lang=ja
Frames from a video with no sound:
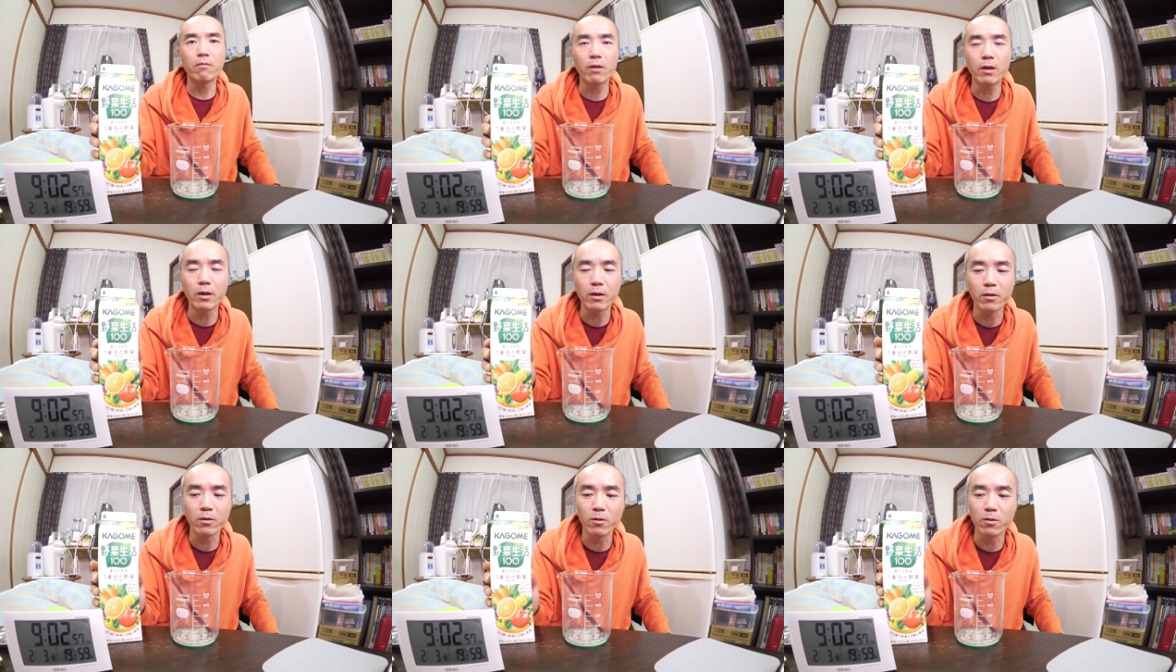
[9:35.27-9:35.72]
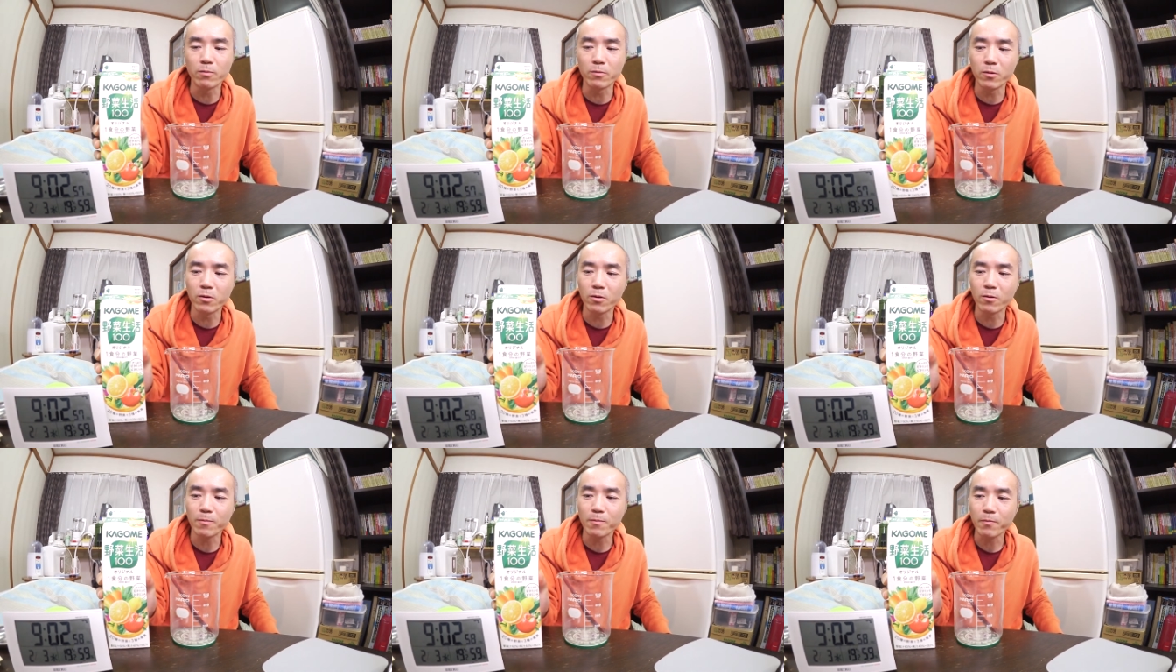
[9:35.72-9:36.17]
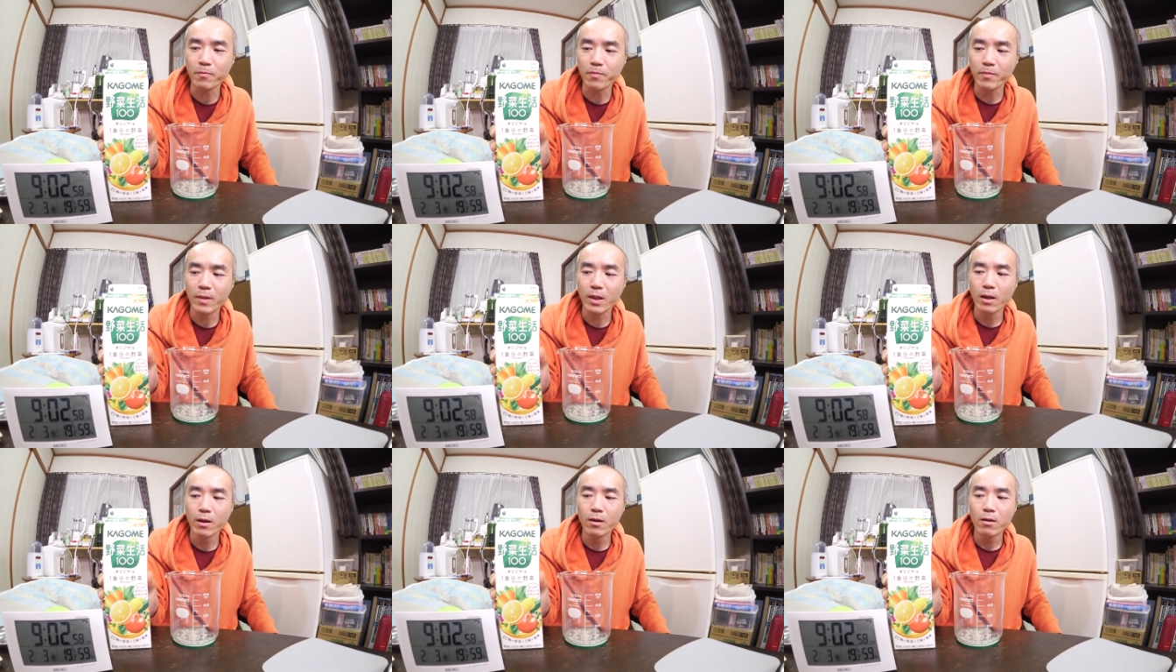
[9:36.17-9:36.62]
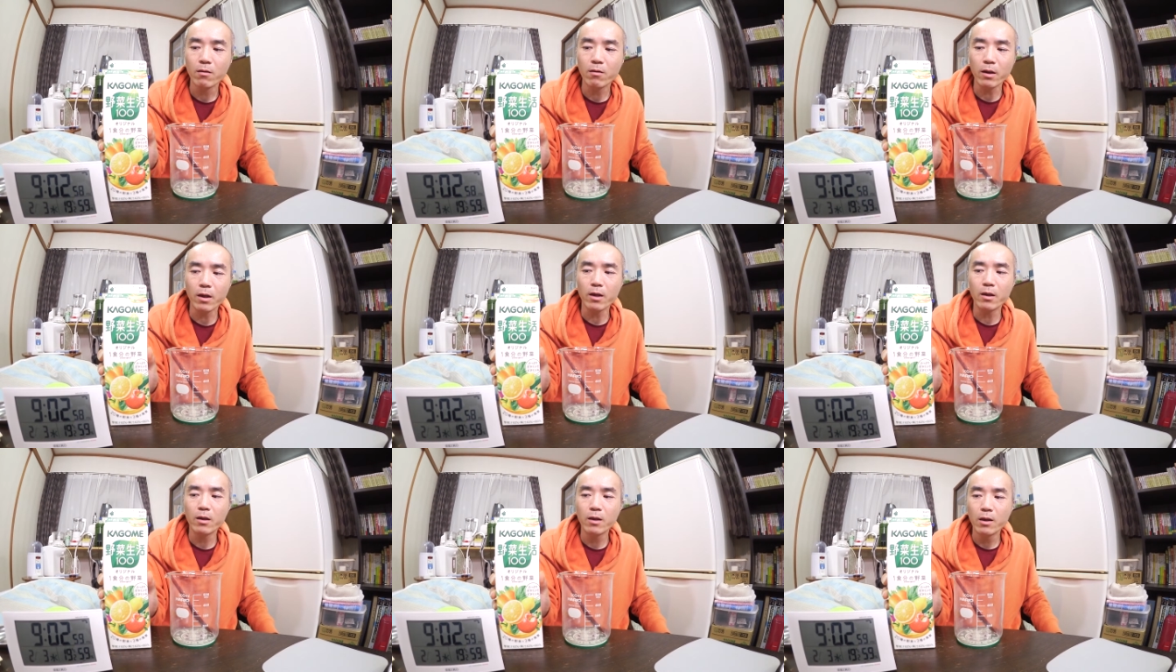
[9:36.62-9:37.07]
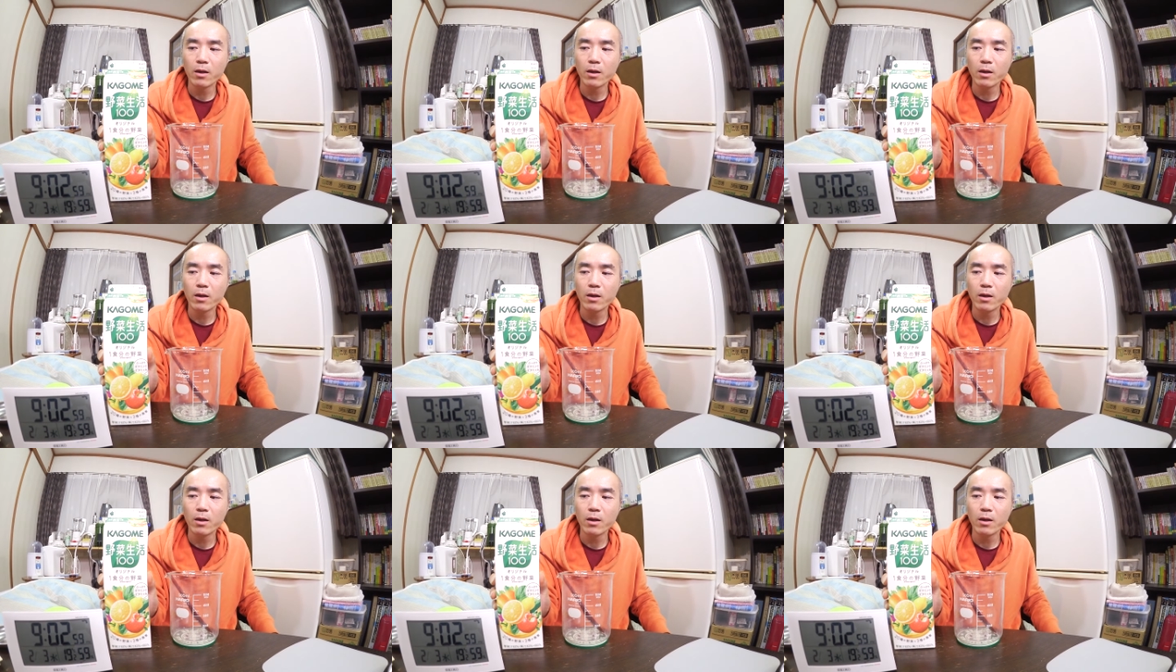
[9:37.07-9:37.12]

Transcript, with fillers: ワイン飲むと。これ、